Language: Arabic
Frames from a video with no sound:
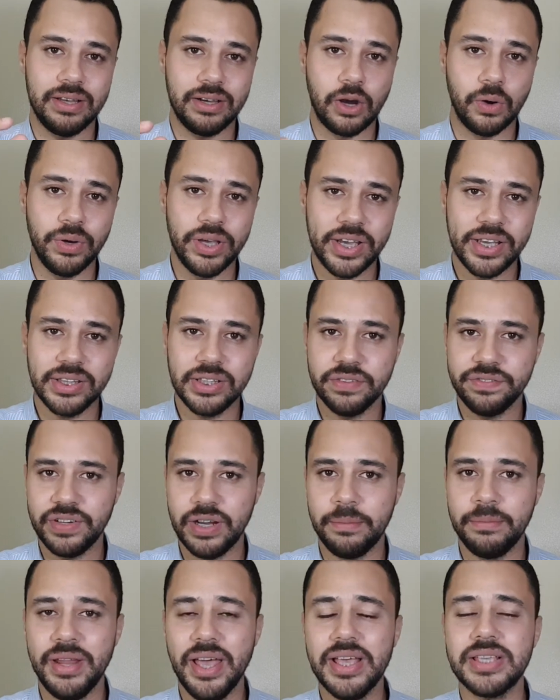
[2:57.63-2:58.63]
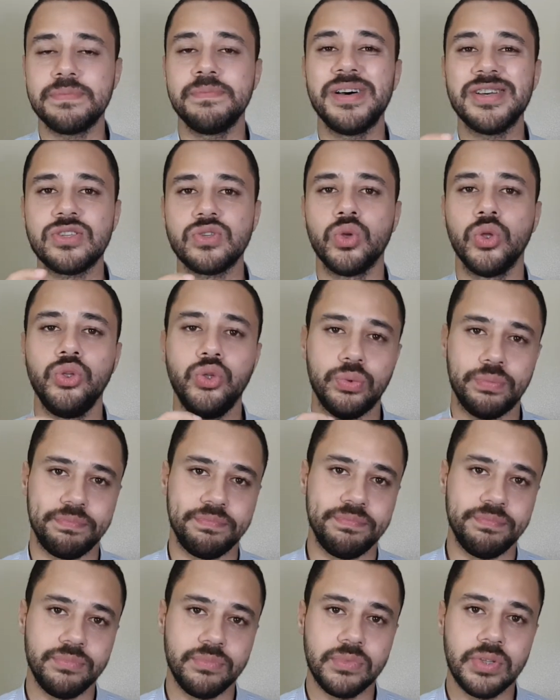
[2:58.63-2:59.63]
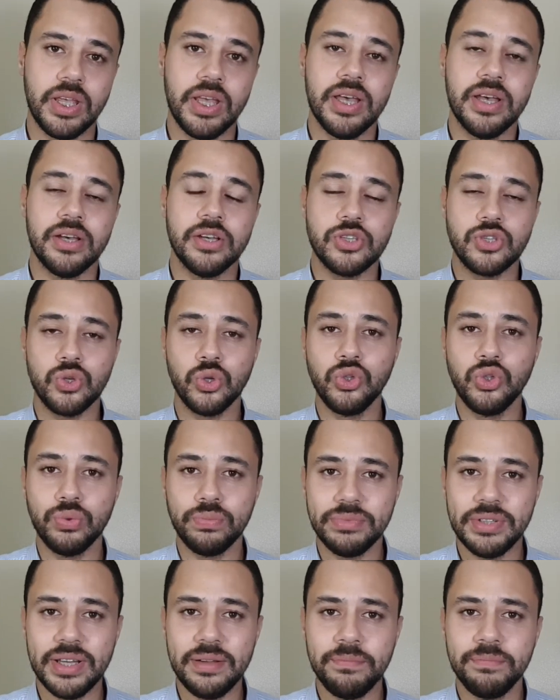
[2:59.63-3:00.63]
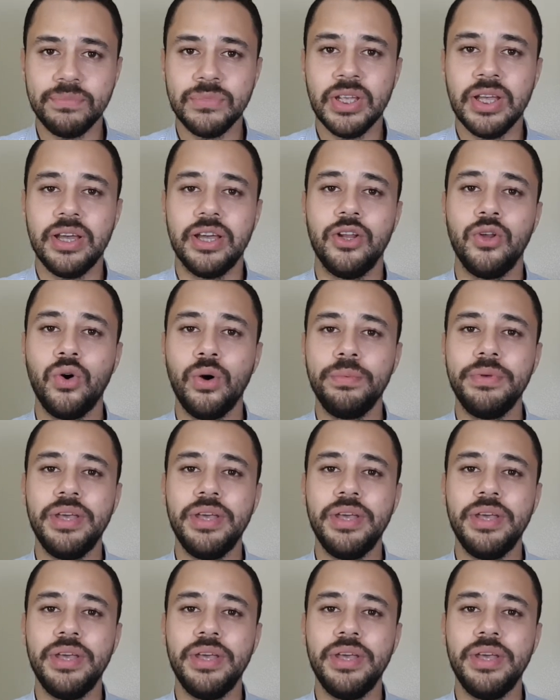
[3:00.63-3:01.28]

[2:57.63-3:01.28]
قويه جدا في الاملاح اسمها الصوديوم الصوديوم ده اللي هو